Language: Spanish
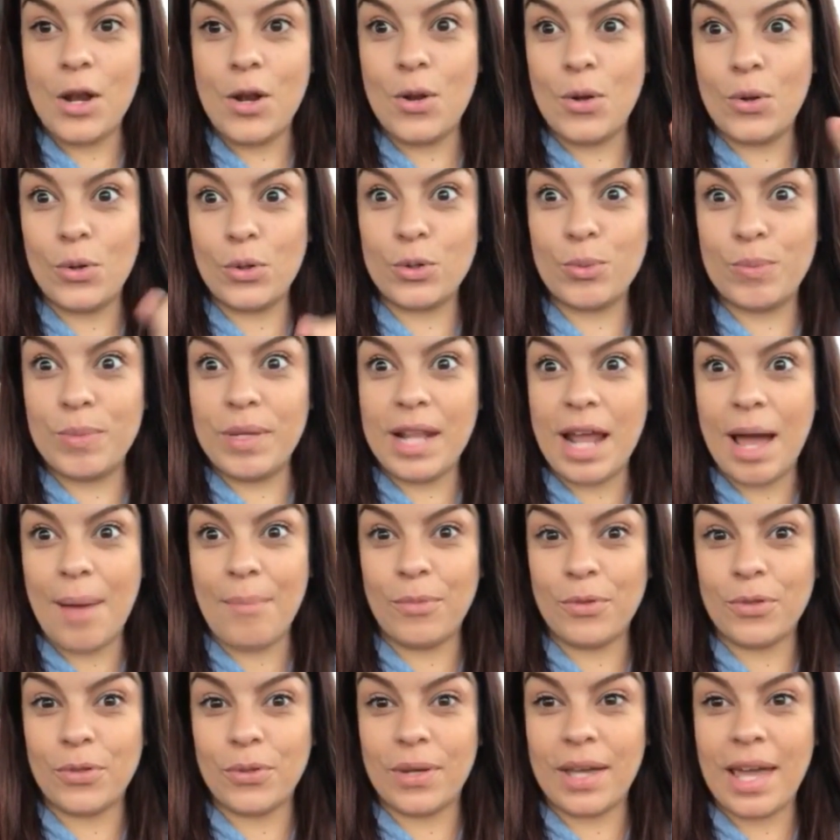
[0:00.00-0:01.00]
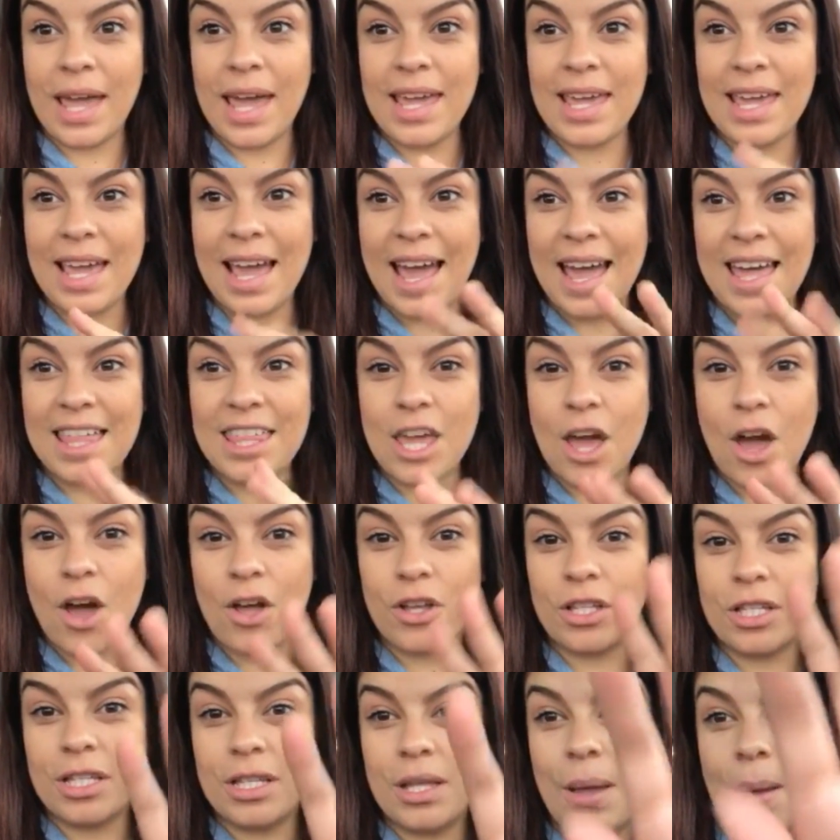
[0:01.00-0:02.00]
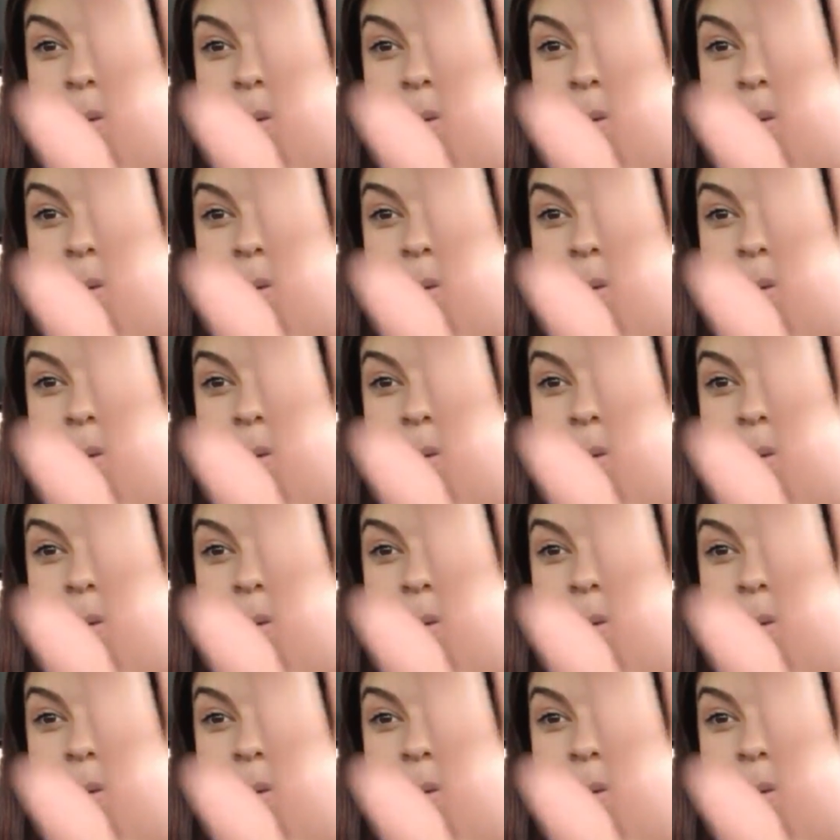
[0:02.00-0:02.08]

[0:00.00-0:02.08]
nos miramos, ¿ok? Adiós.